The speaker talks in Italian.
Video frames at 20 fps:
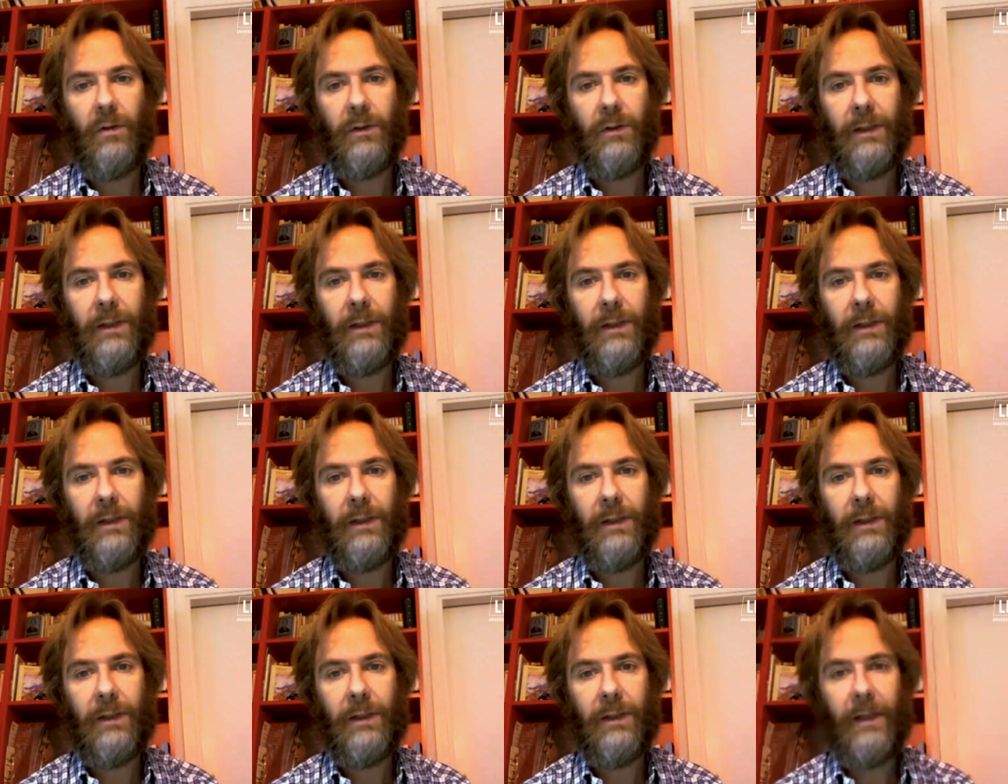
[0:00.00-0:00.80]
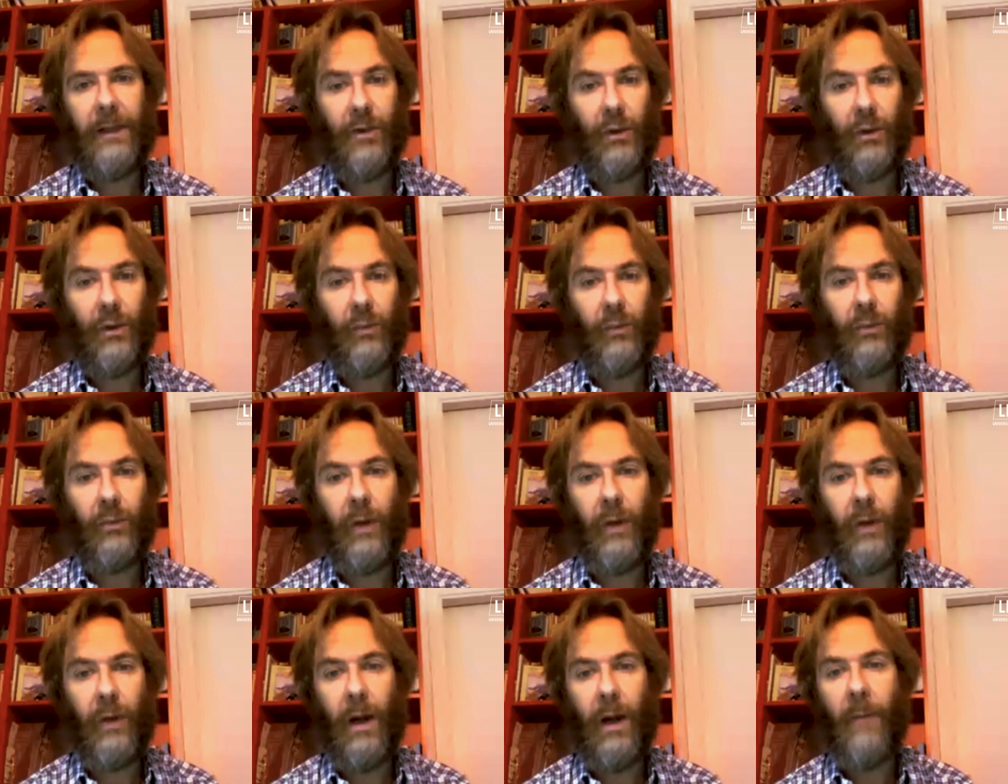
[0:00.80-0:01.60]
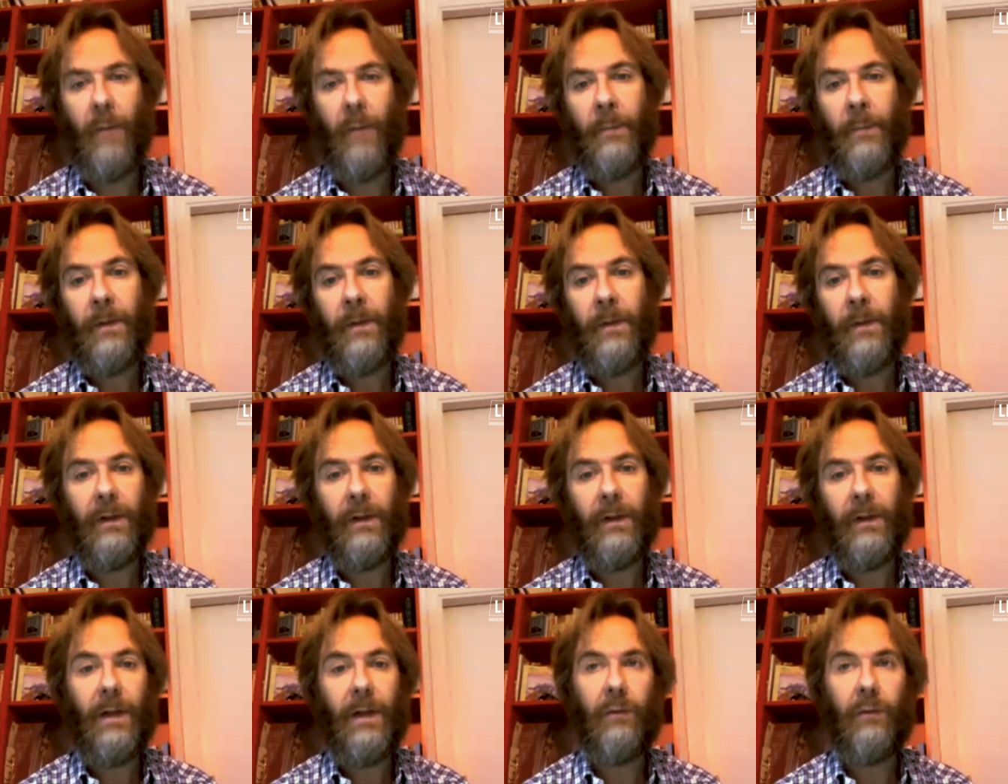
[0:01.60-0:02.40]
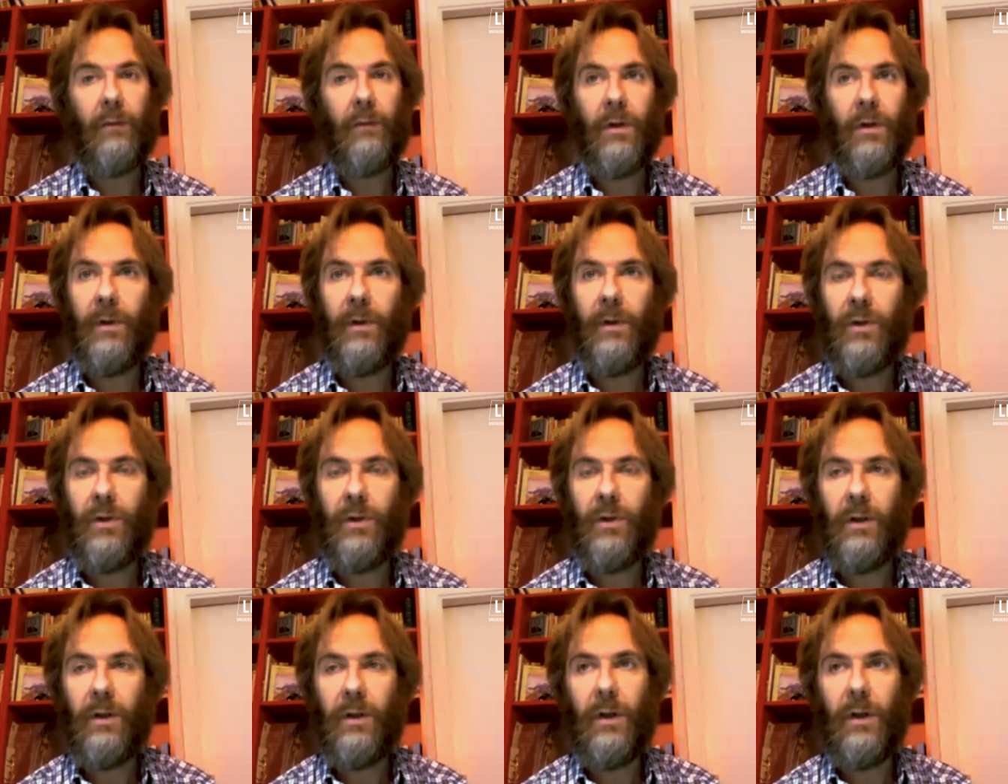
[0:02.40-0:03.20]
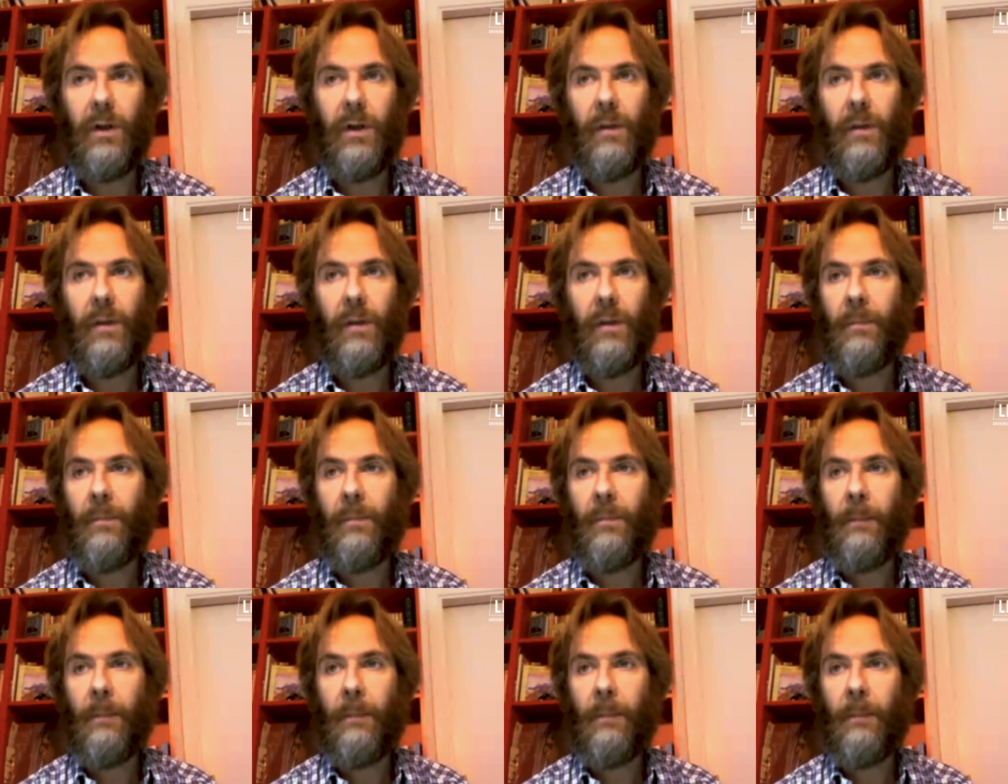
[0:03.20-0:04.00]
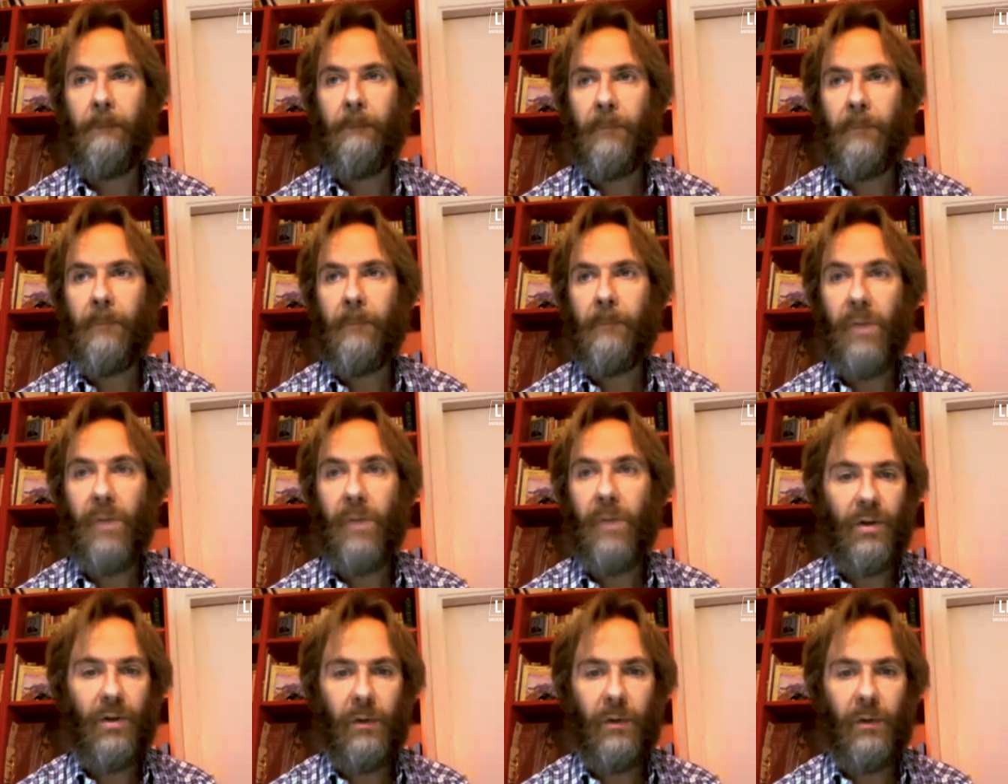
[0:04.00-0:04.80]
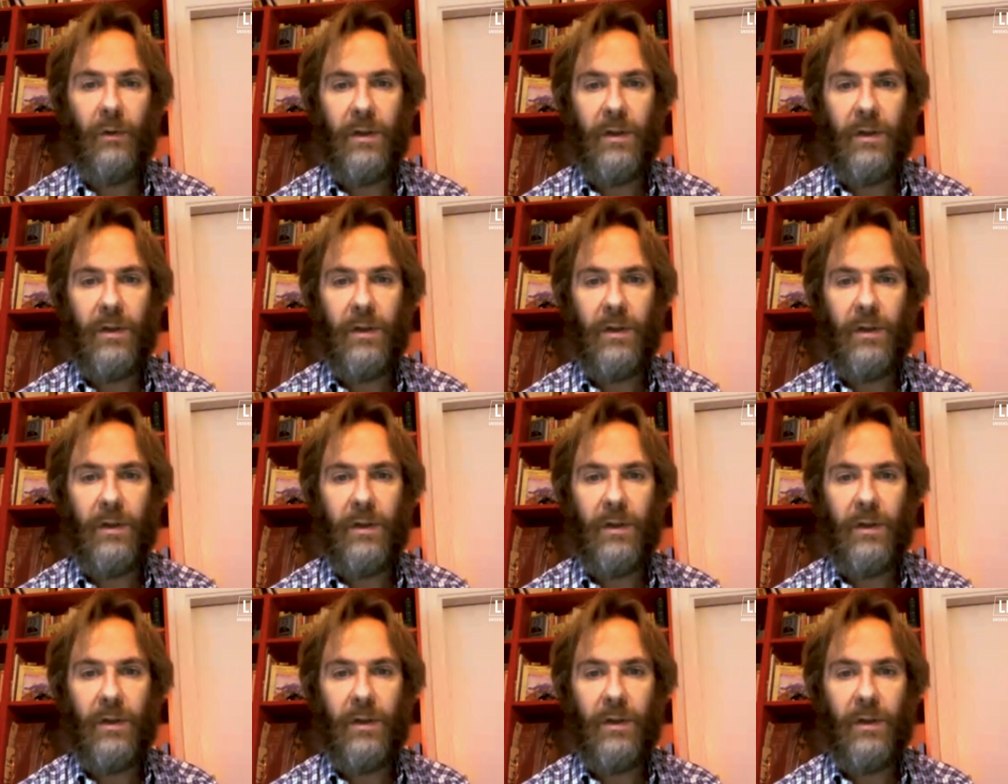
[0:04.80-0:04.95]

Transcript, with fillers: poi la seconda, la terza e a un certo punto era diventata una specie di piacevolissima